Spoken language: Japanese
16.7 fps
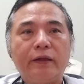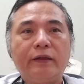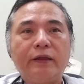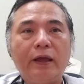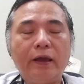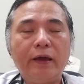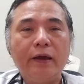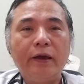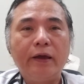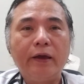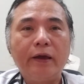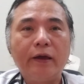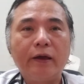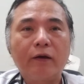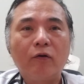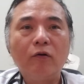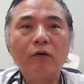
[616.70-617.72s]
で、
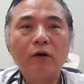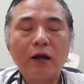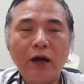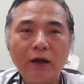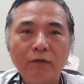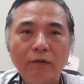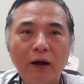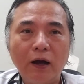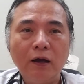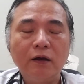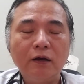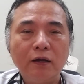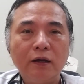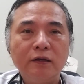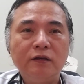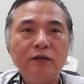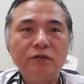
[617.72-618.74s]
え今回は
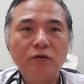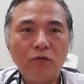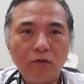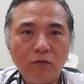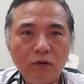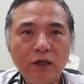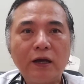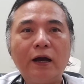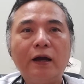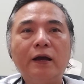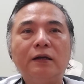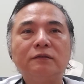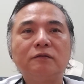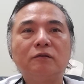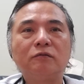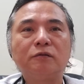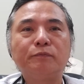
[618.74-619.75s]
非常に開
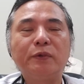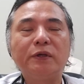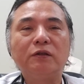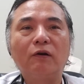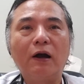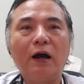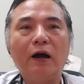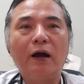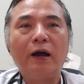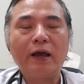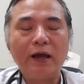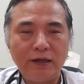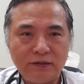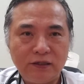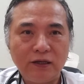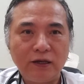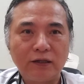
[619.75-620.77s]
発のスピードが速
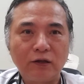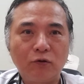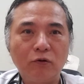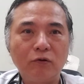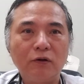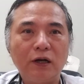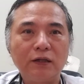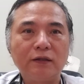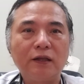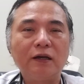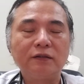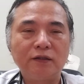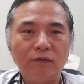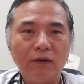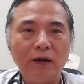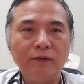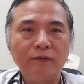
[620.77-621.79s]
い新型コロナに対し
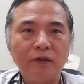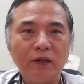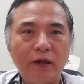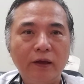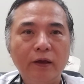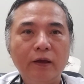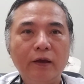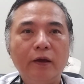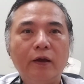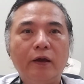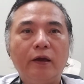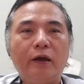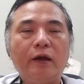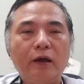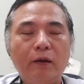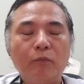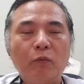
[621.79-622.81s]
てはね、
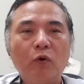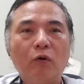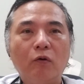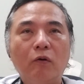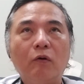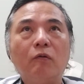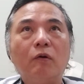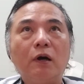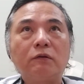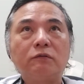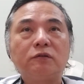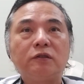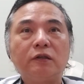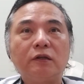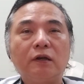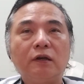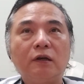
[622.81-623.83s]
えー、もう
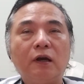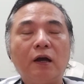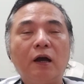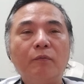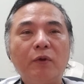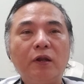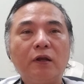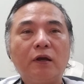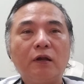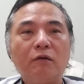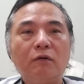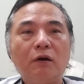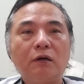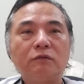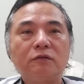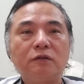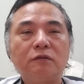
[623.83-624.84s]
ワクチンアメリカの
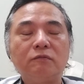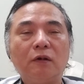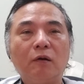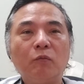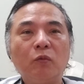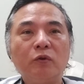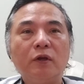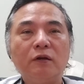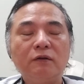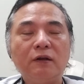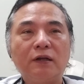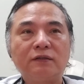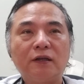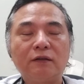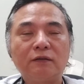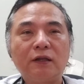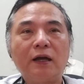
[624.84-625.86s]
ワクチンはモデルナ
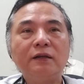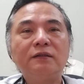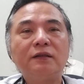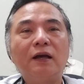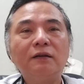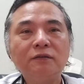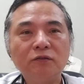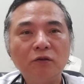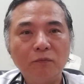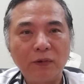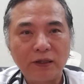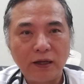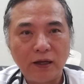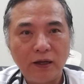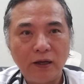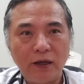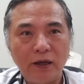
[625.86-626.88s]
社第3層ま
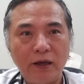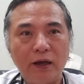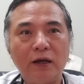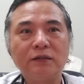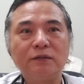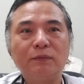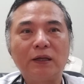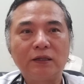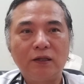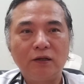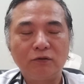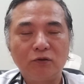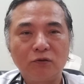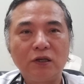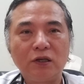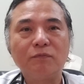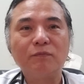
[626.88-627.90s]
で、えー、始まってる
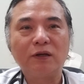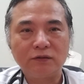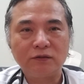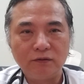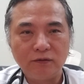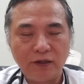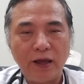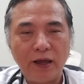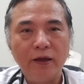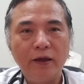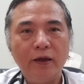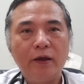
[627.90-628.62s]
と聞きますんで、